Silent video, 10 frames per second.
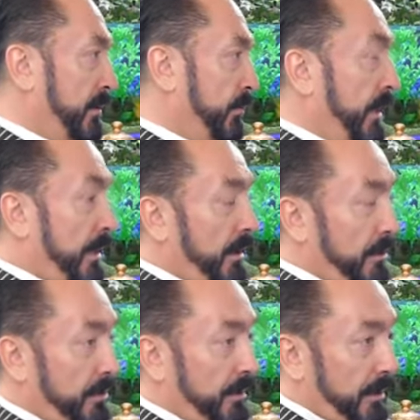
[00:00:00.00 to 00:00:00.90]
Bayağı
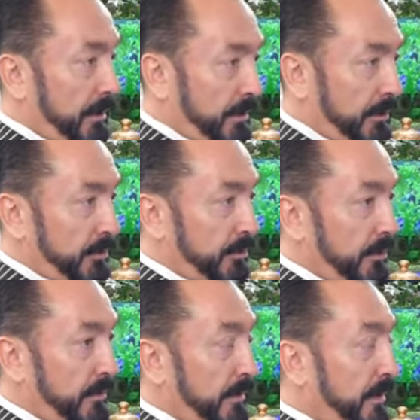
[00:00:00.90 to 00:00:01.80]
aşkta gayret ediyor.
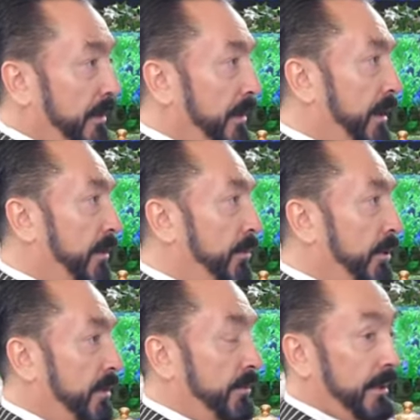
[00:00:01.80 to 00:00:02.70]
Ya
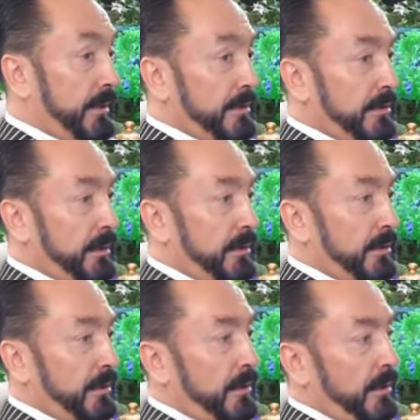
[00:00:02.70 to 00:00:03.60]
böyle bir insanı